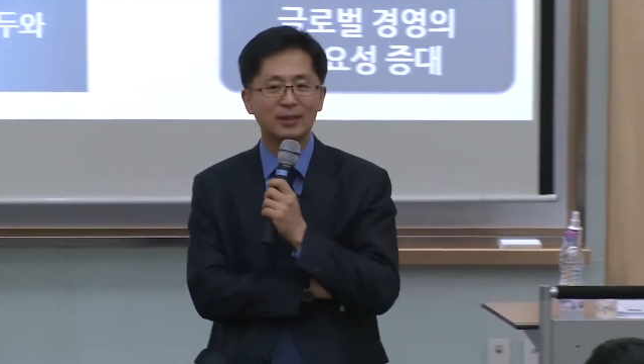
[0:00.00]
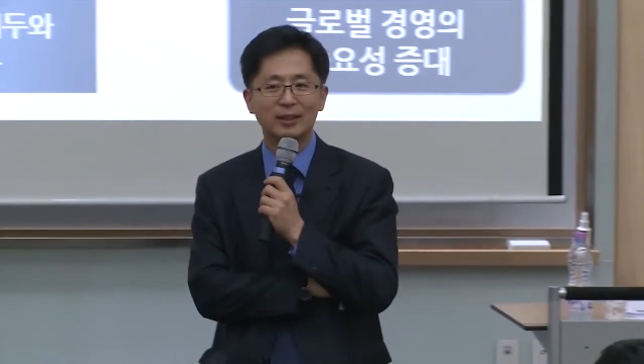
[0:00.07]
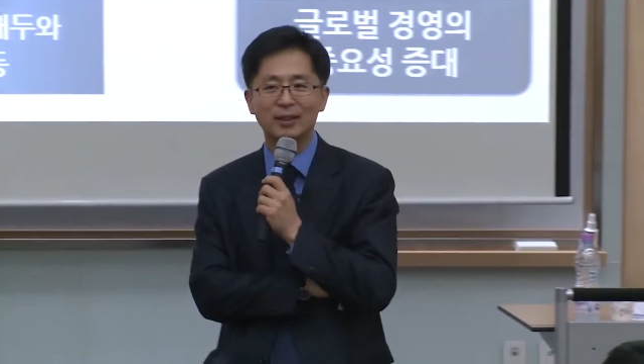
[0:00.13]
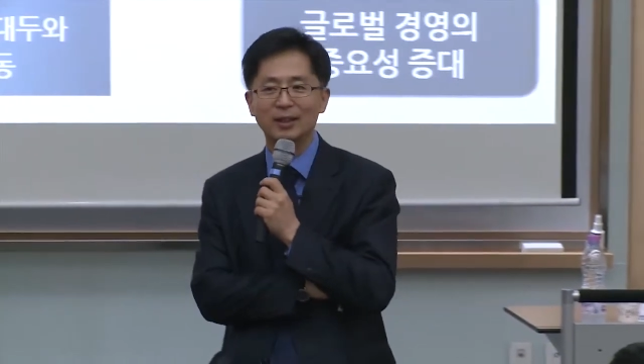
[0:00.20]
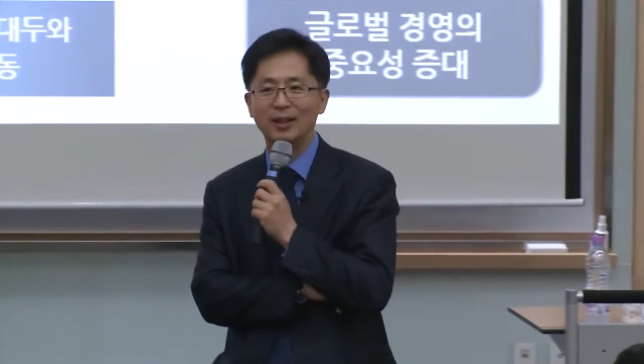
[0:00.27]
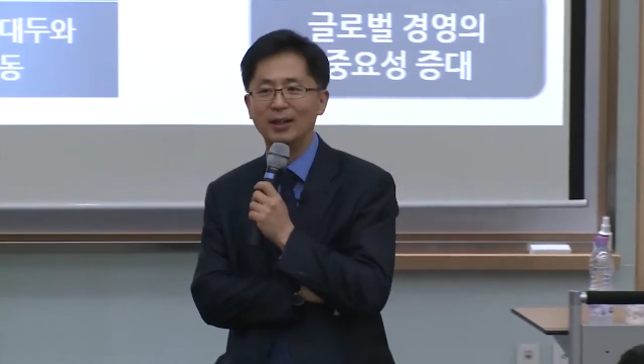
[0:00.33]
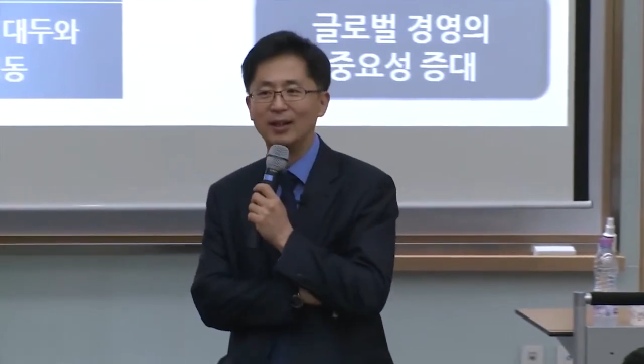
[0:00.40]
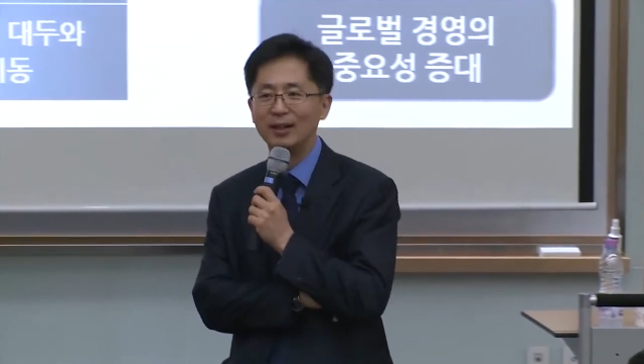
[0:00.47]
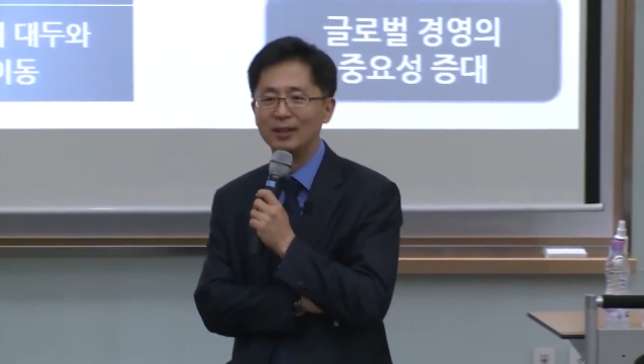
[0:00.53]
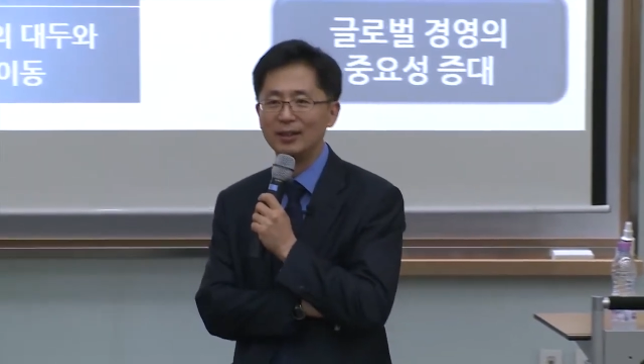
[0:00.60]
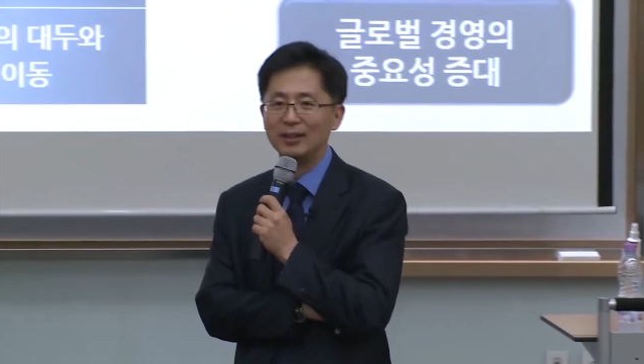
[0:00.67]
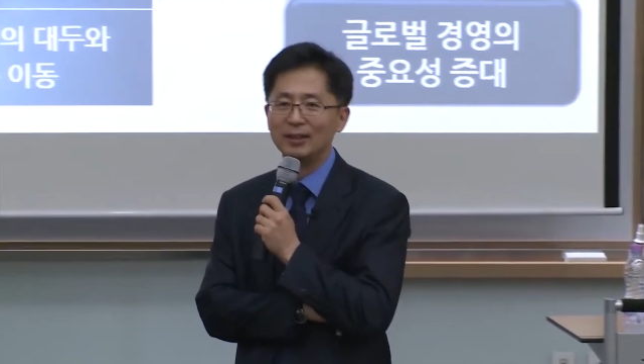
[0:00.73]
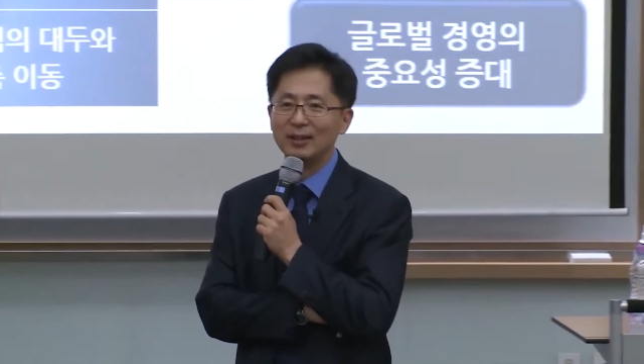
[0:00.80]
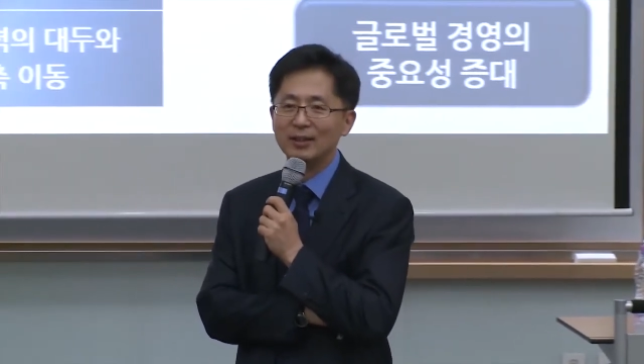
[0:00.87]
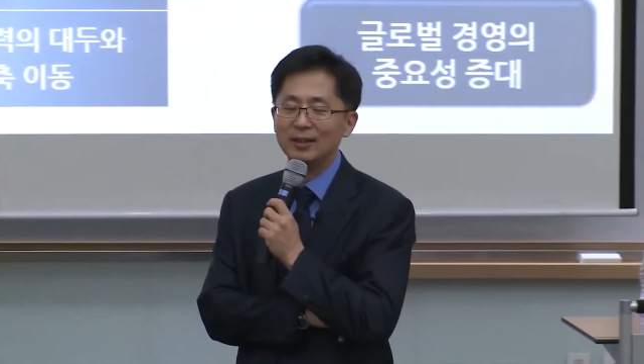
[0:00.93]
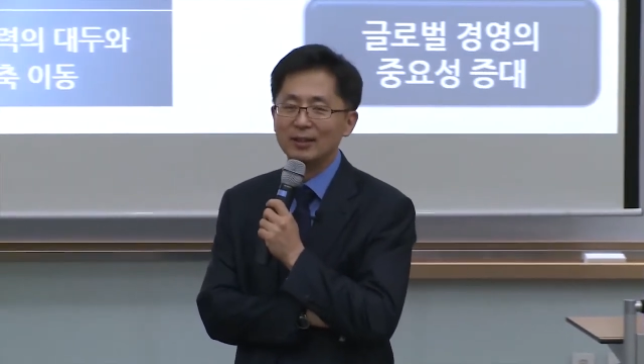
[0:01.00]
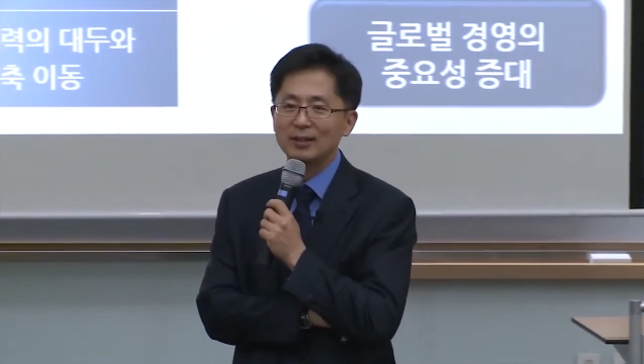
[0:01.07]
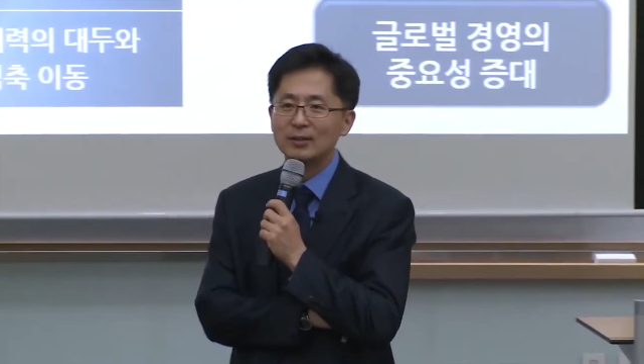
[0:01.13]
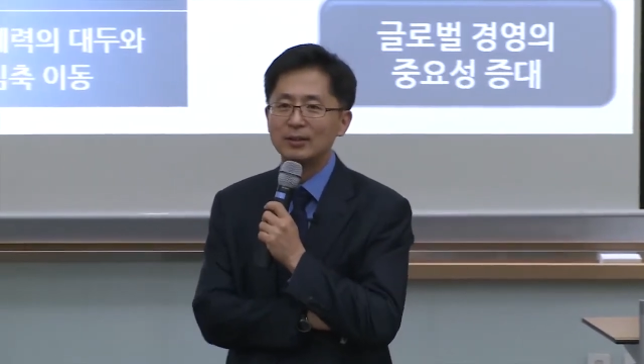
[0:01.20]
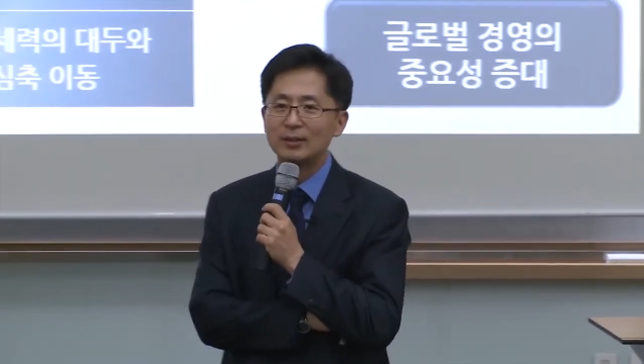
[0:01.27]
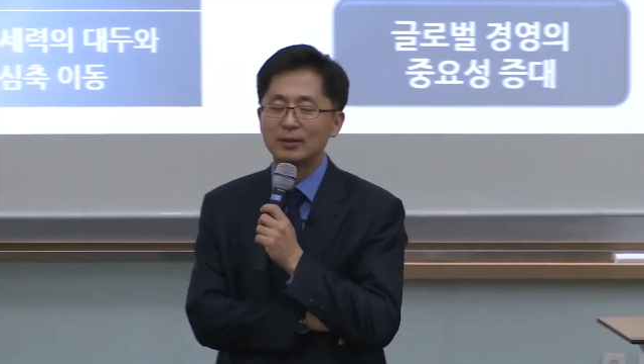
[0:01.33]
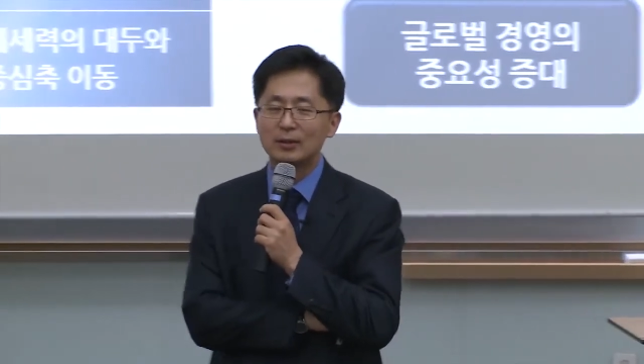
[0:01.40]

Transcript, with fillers: 아, 그,